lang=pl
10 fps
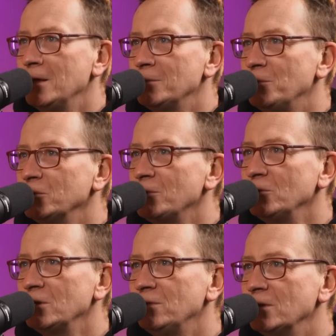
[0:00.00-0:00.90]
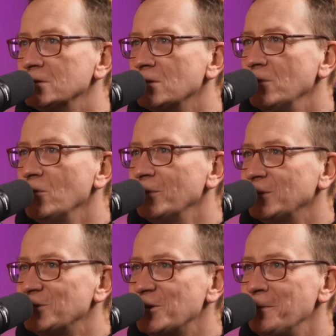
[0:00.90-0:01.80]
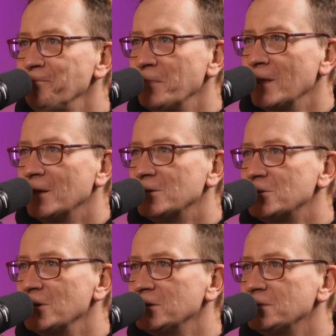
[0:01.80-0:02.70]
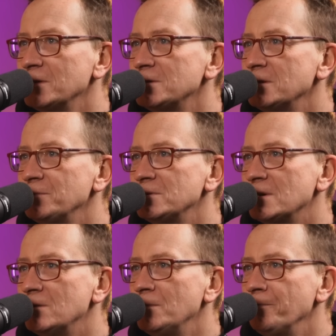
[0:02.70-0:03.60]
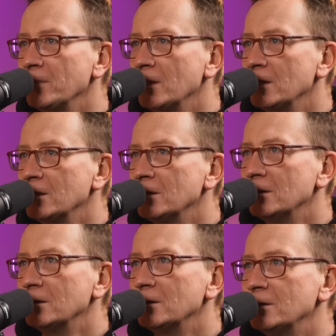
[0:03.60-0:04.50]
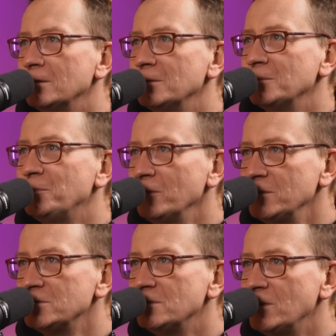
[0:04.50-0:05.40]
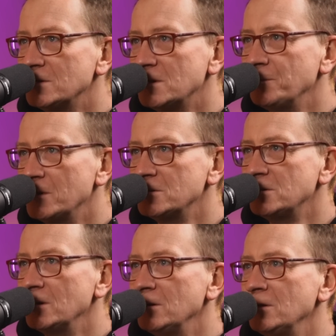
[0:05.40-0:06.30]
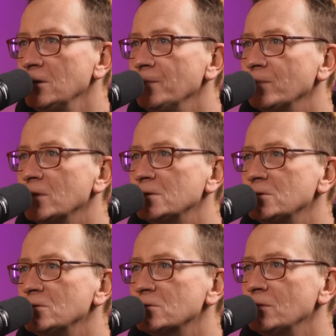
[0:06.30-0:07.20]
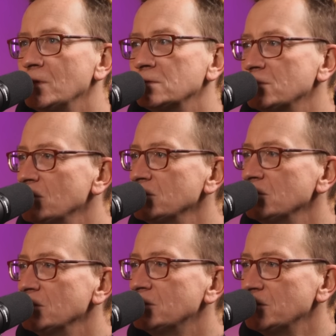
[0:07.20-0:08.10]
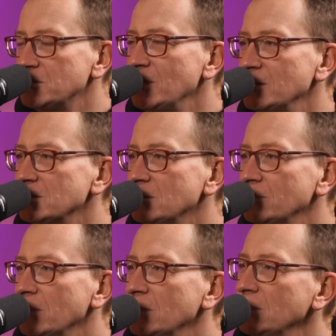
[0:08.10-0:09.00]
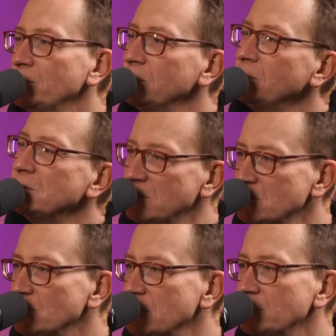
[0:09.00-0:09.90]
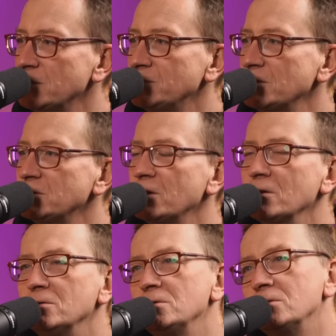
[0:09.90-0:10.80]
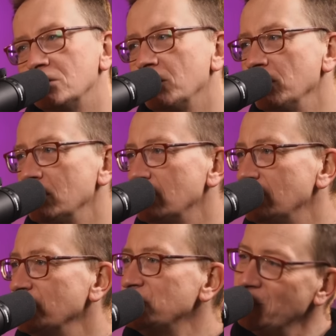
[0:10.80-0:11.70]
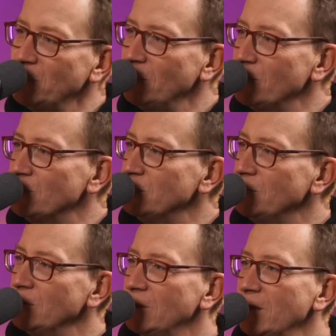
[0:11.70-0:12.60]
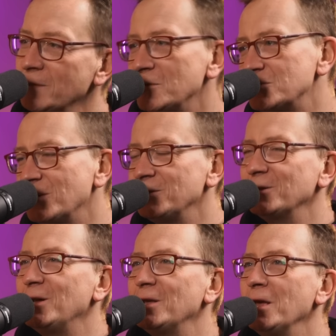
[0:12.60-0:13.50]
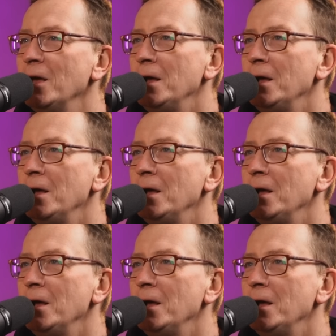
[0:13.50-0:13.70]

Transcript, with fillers: bo potem Onet wykasował komentarze, że jakiś facet napisał E, powieść Władca Pierścieni jest książką na wskroś chrześcijańską, nie? I potem jest dyskusja przez 4 godziny, ty debilu, ciemny ogród, w ogóle jak można i tak dalej.